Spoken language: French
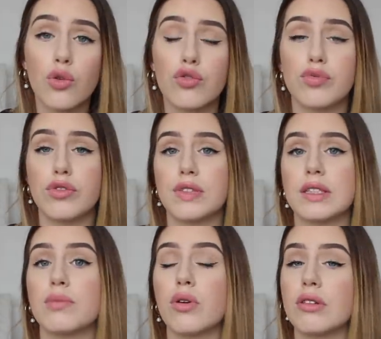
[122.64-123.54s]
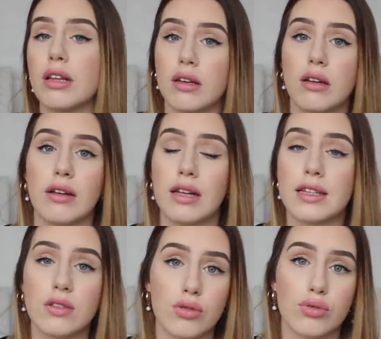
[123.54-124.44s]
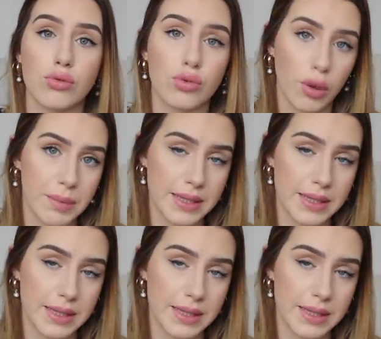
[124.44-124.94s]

ou vous pouvez aussi prendre l'extension sur